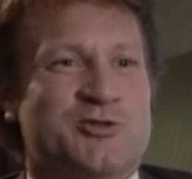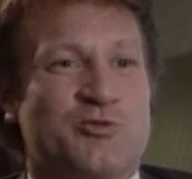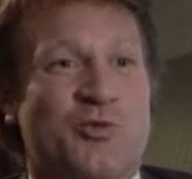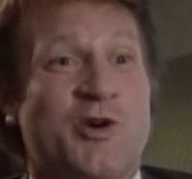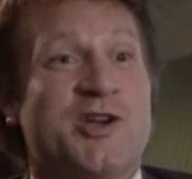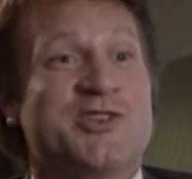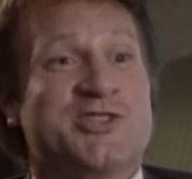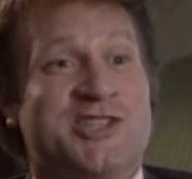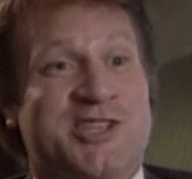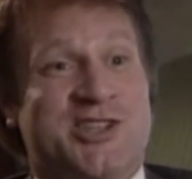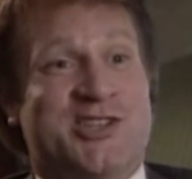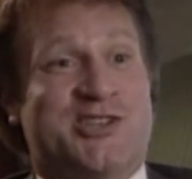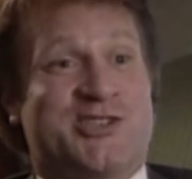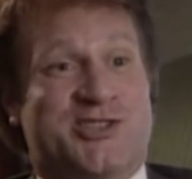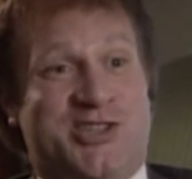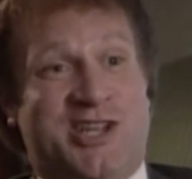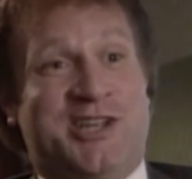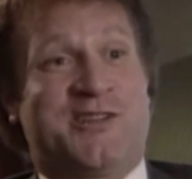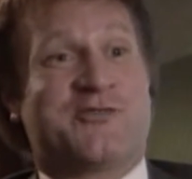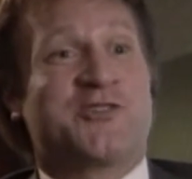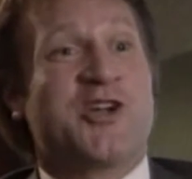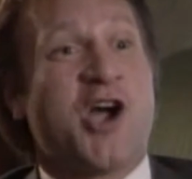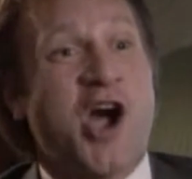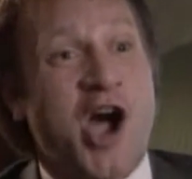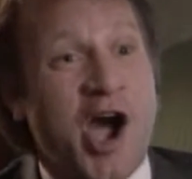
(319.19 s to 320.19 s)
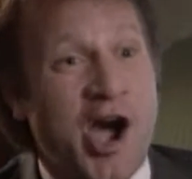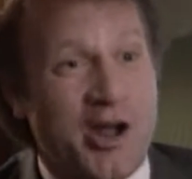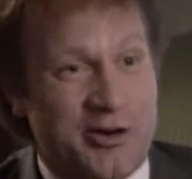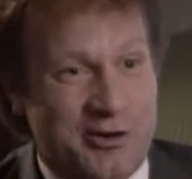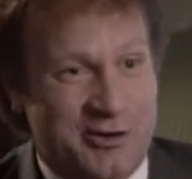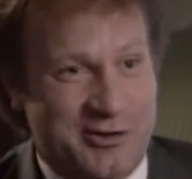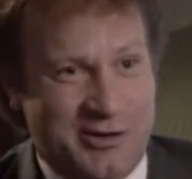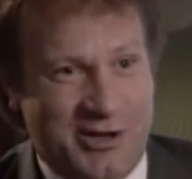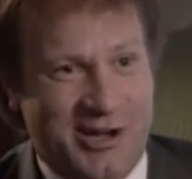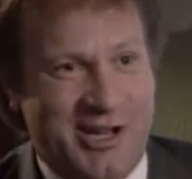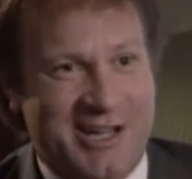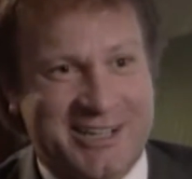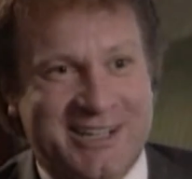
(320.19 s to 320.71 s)
Problem staje się
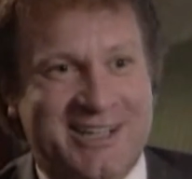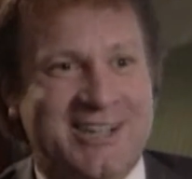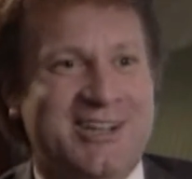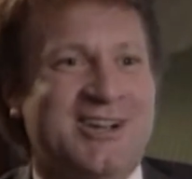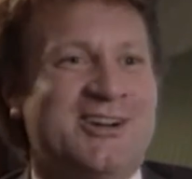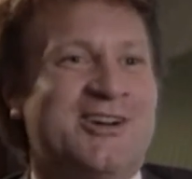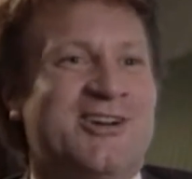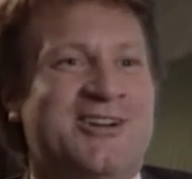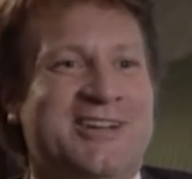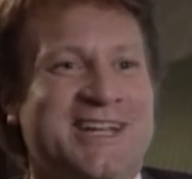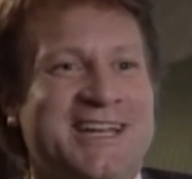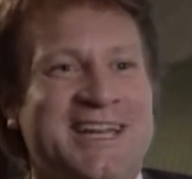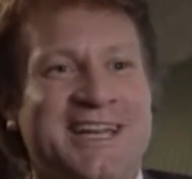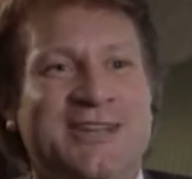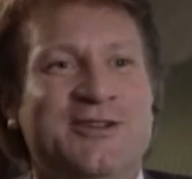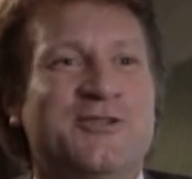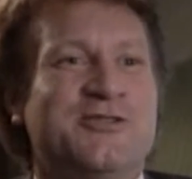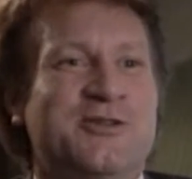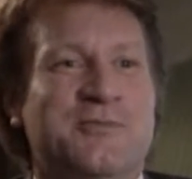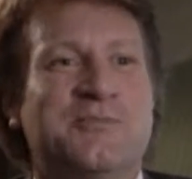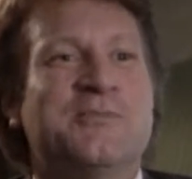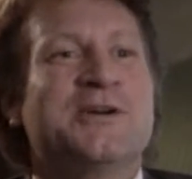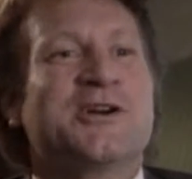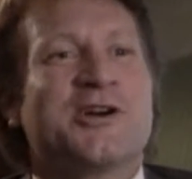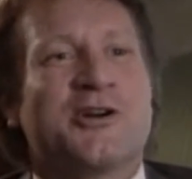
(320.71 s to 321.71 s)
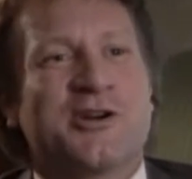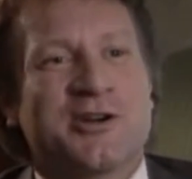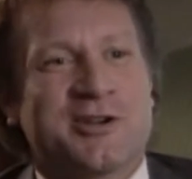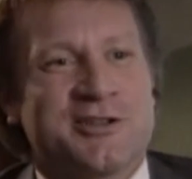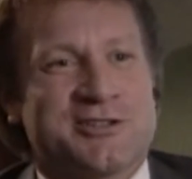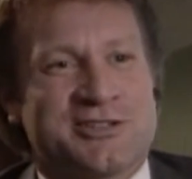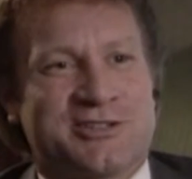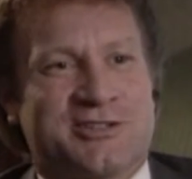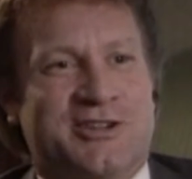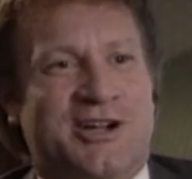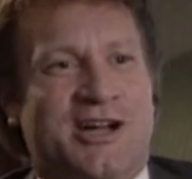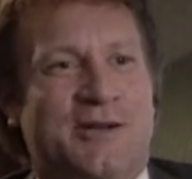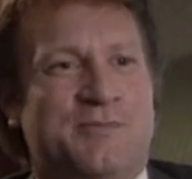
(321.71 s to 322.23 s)
dopiero, czy był on synem Bożym,
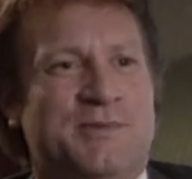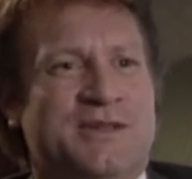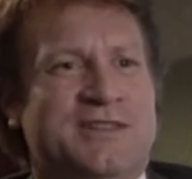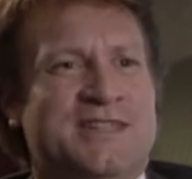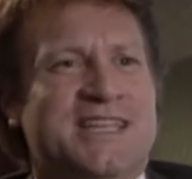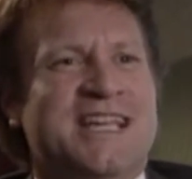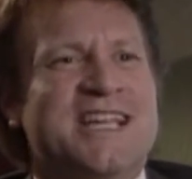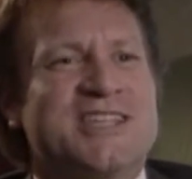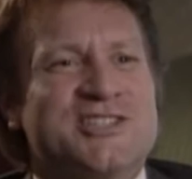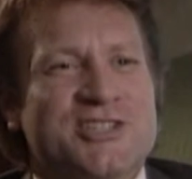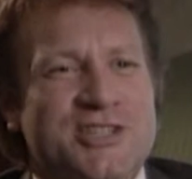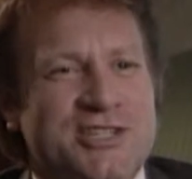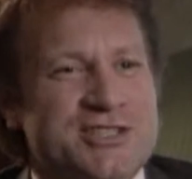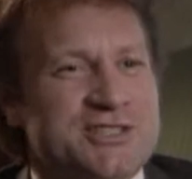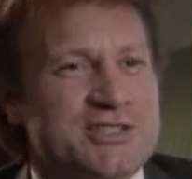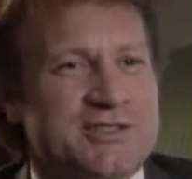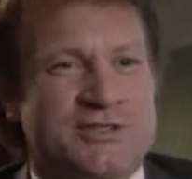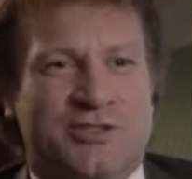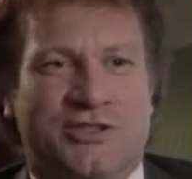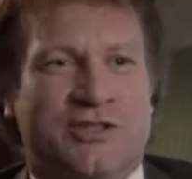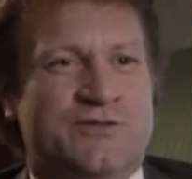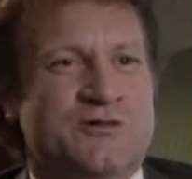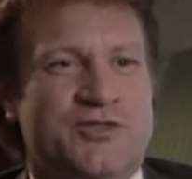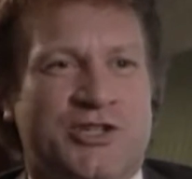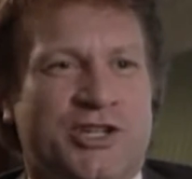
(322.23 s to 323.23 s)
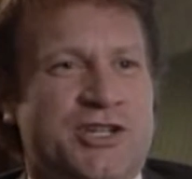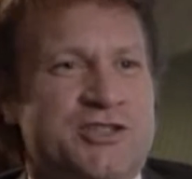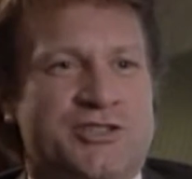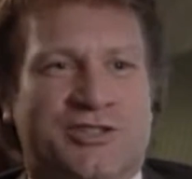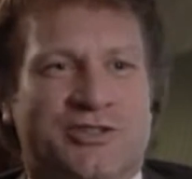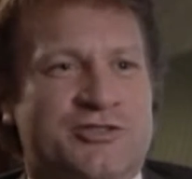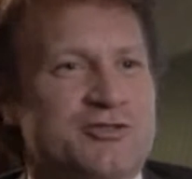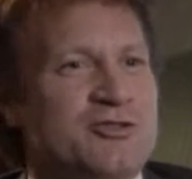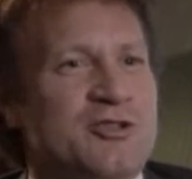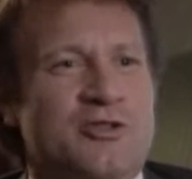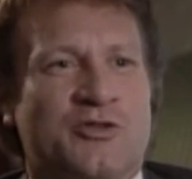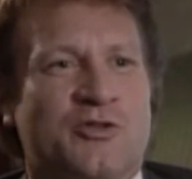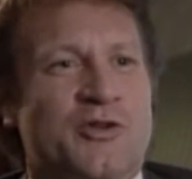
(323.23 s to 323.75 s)
czy też nie. Ale gdy no
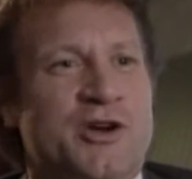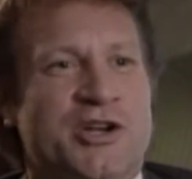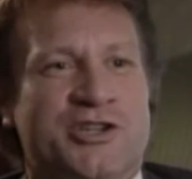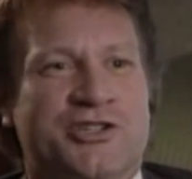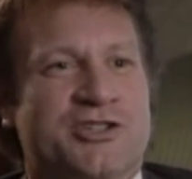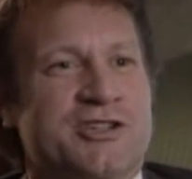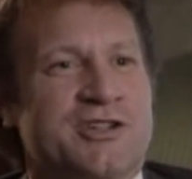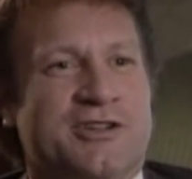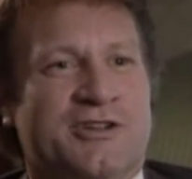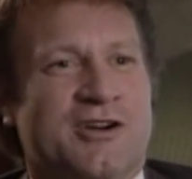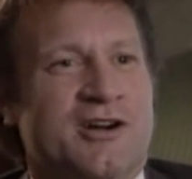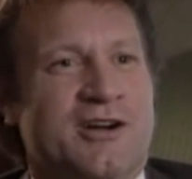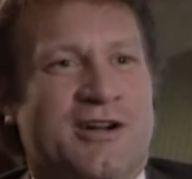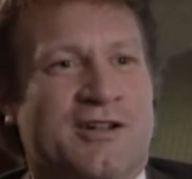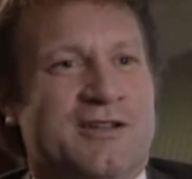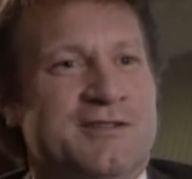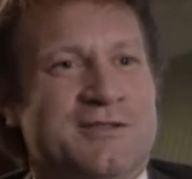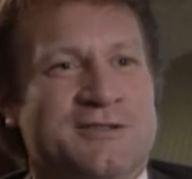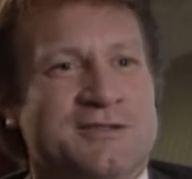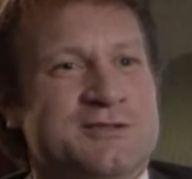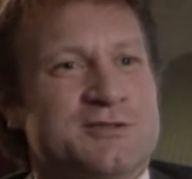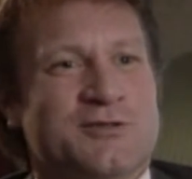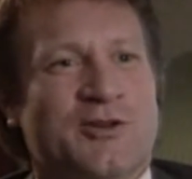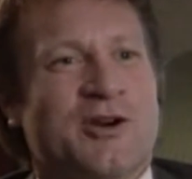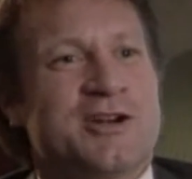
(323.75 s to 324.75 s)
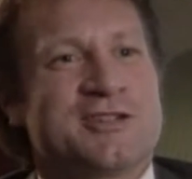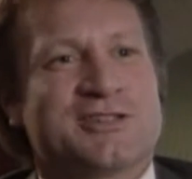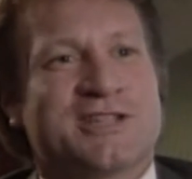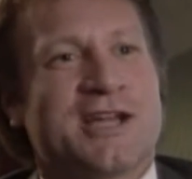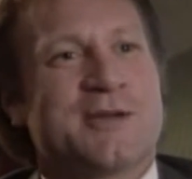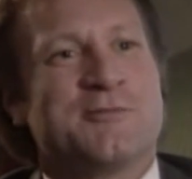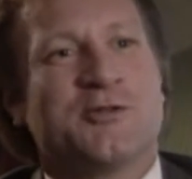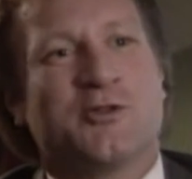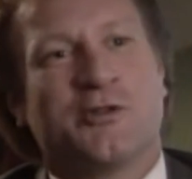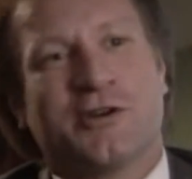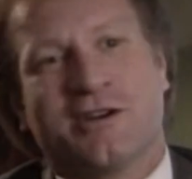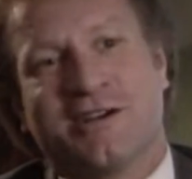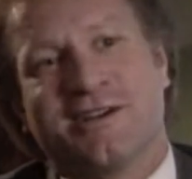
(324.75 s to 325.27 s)
chodzi o istnienie Jezusa,
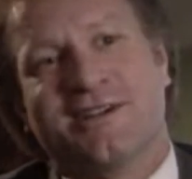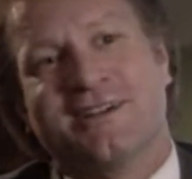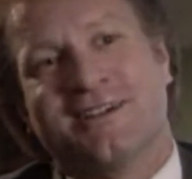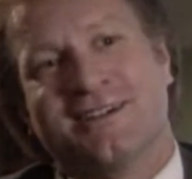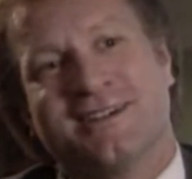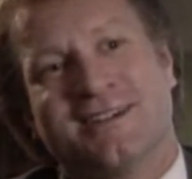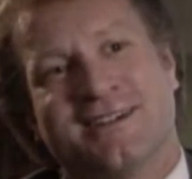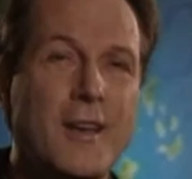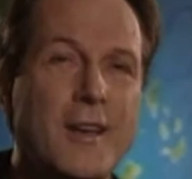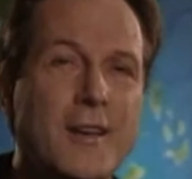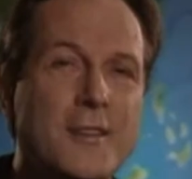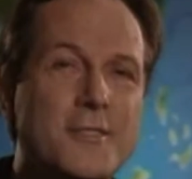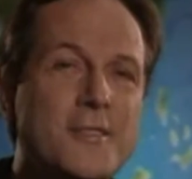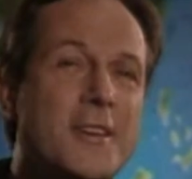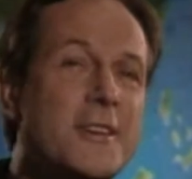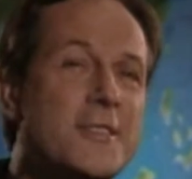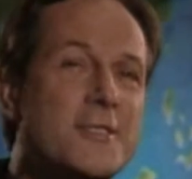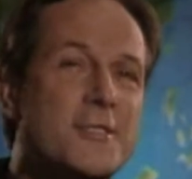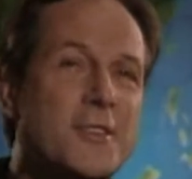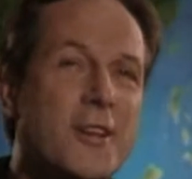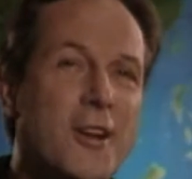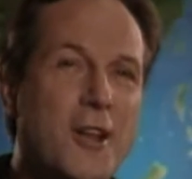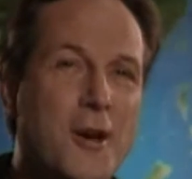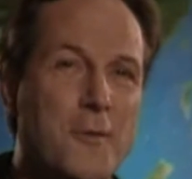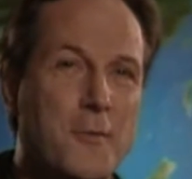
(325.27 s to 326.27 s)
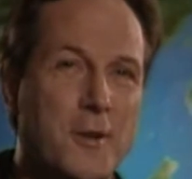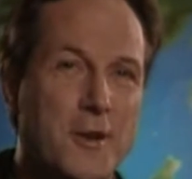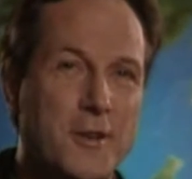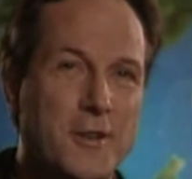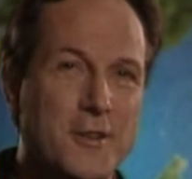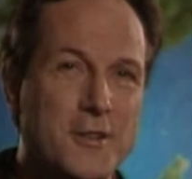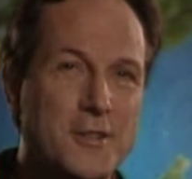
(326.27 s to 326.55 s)
nie stanowi to problemu.